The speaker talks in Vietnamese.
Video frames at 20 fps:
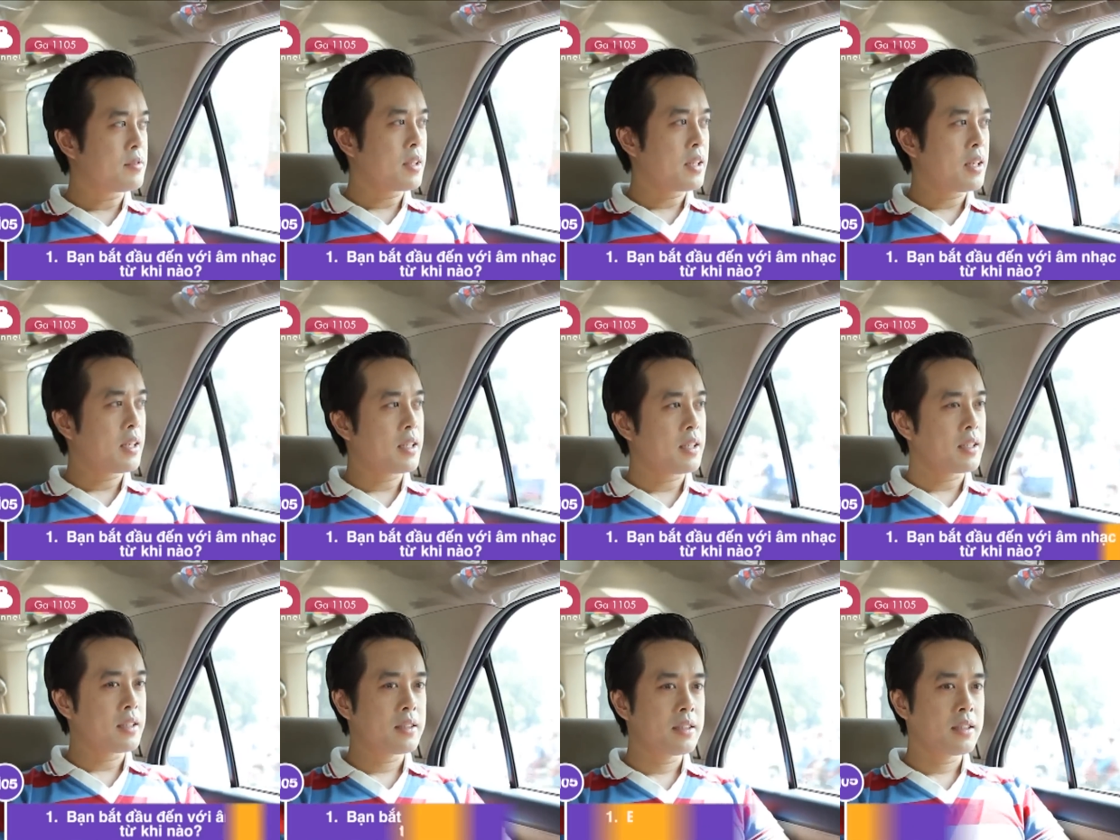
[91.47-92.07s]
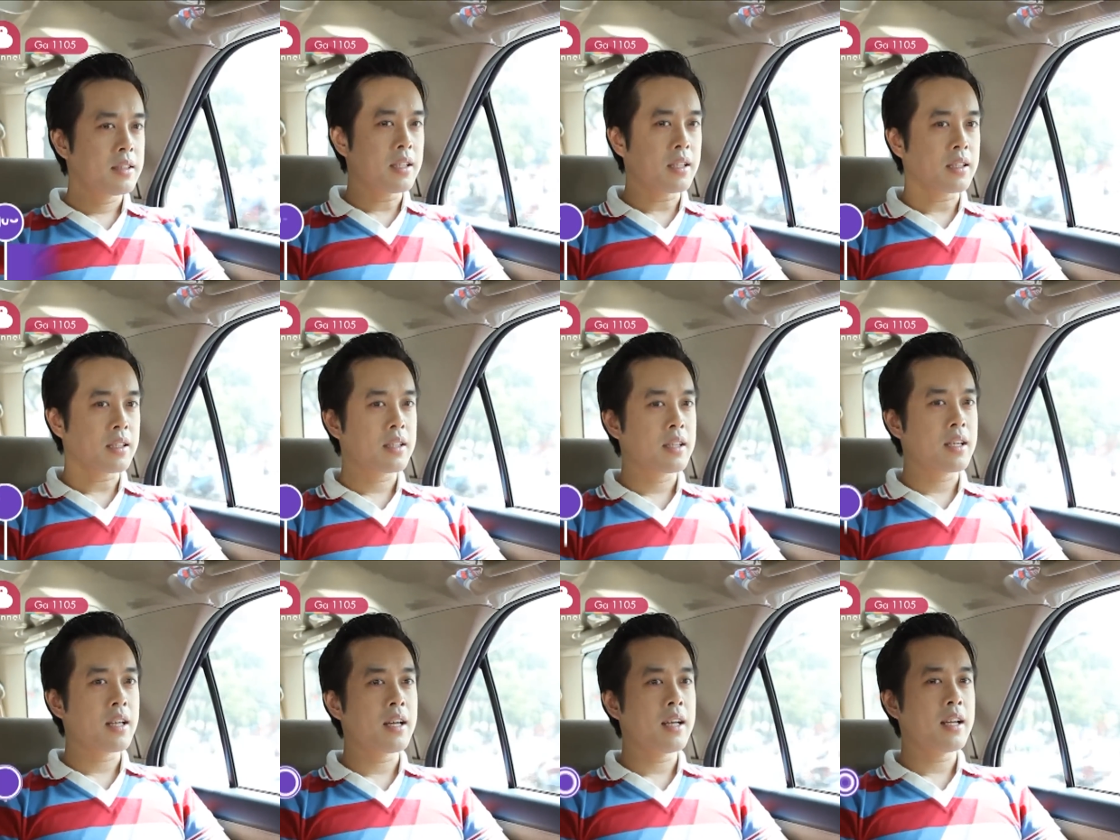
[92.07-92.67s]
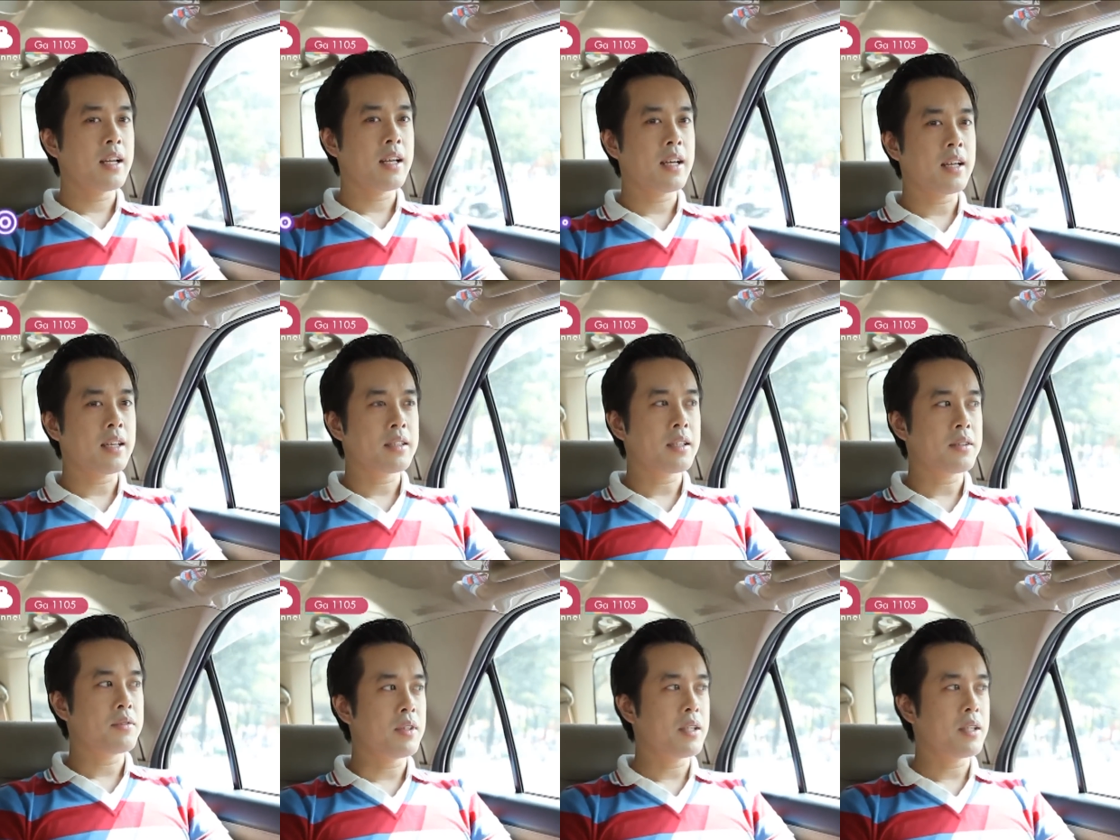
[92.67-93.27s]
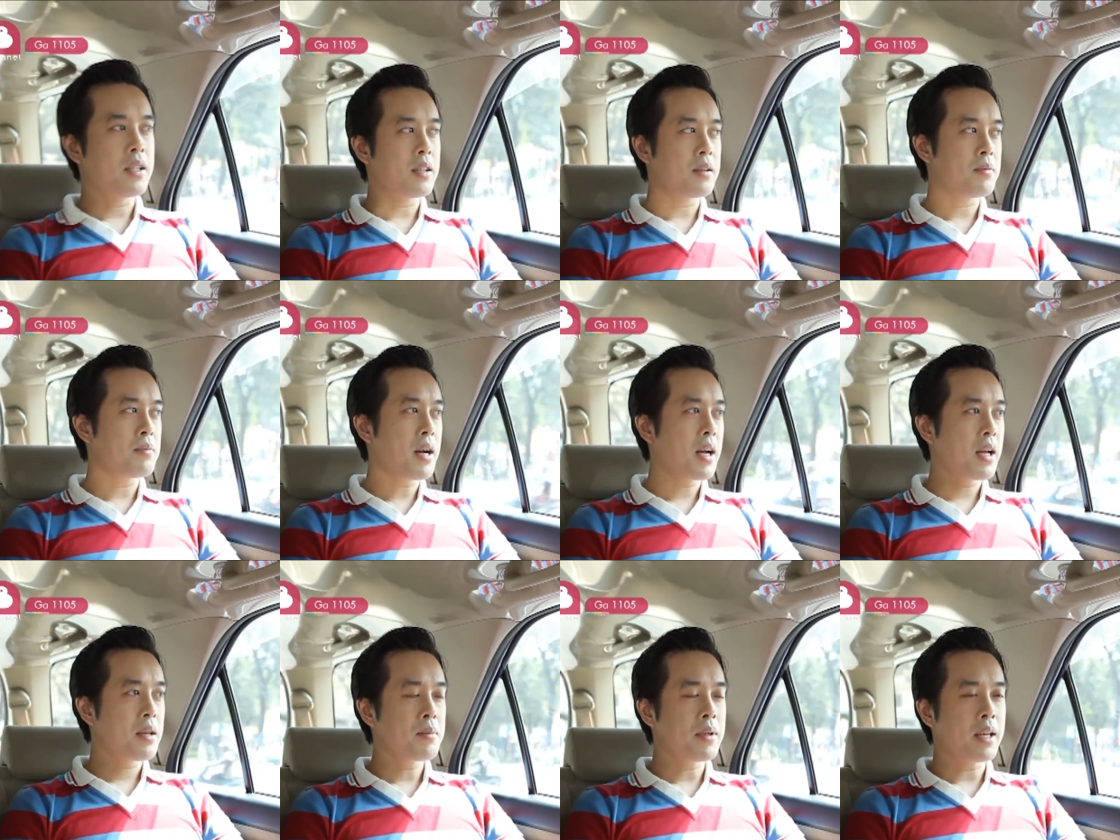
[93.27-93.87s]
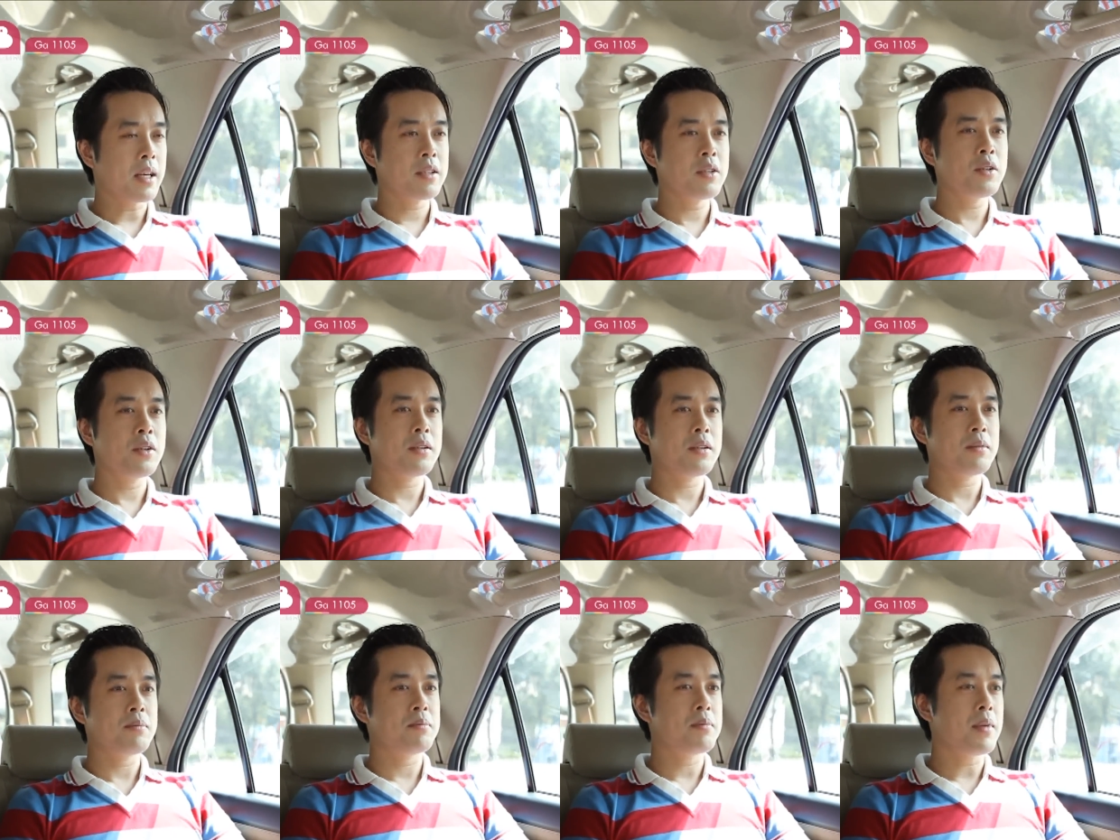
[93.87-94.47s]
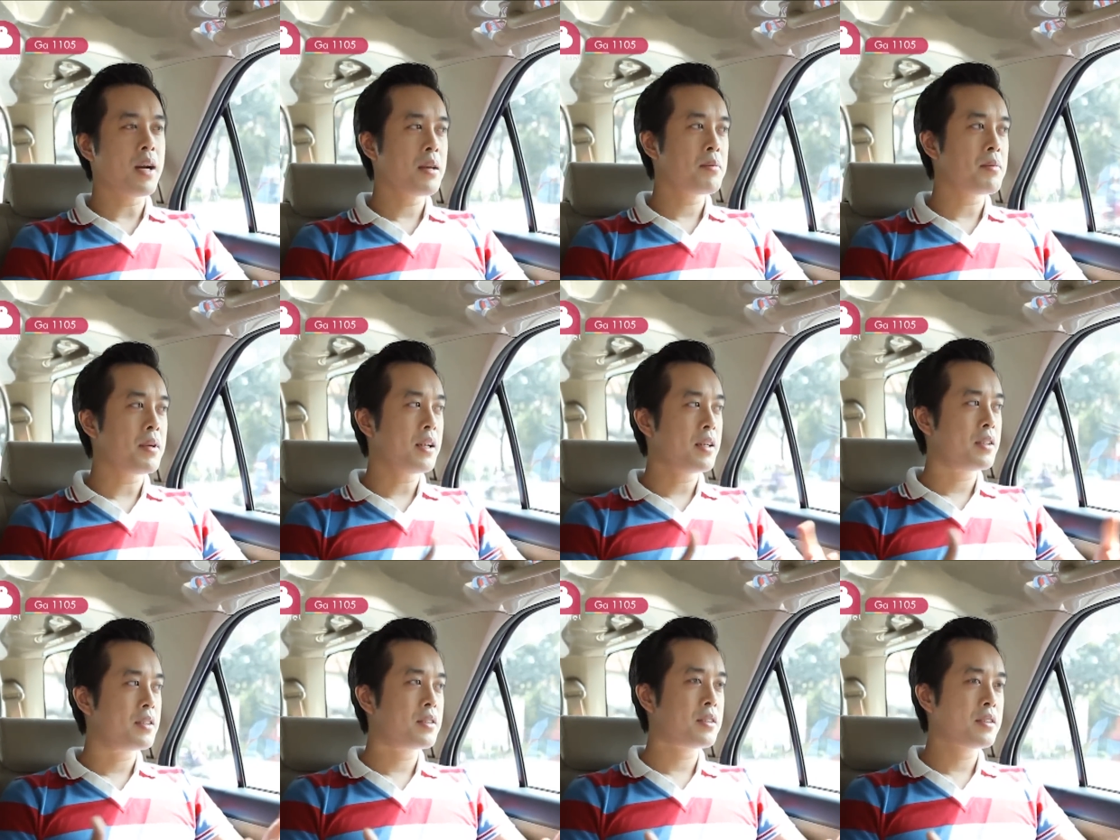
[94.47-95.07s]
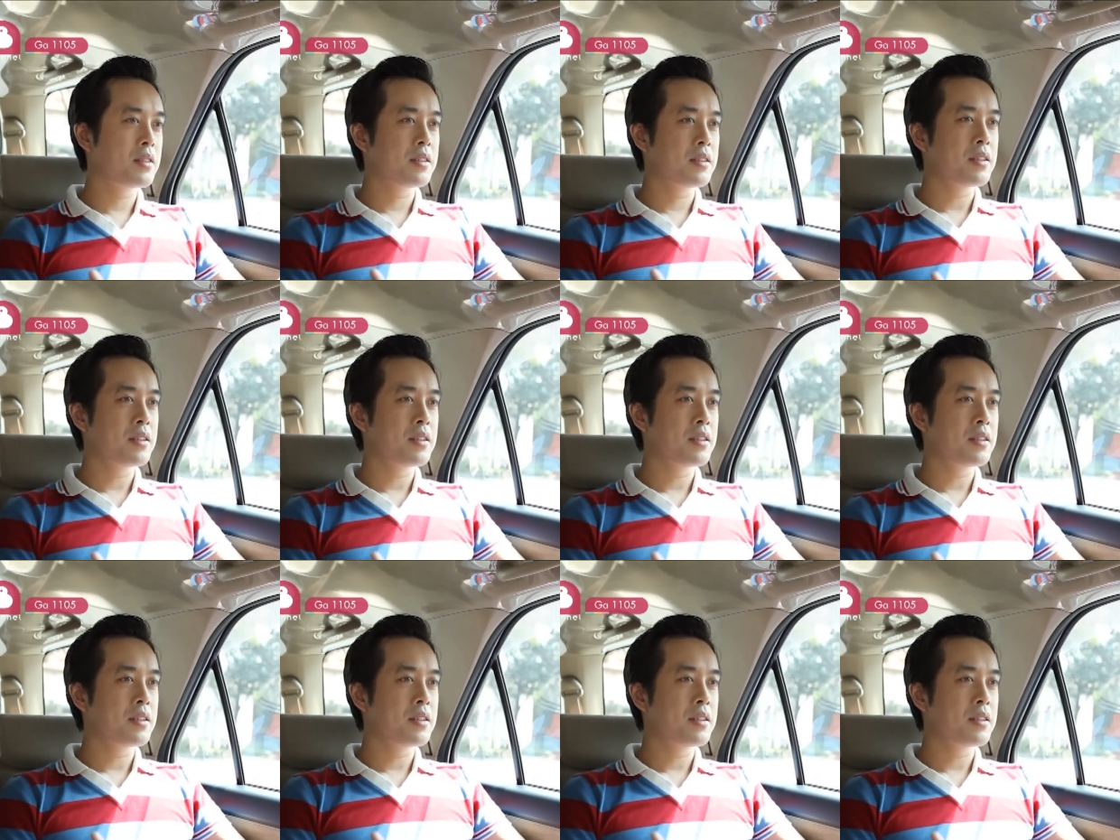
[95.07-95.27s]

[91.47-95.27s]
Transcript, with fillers: và thật ra là tại vì là ba mẹ cũng như là ba mẹ linh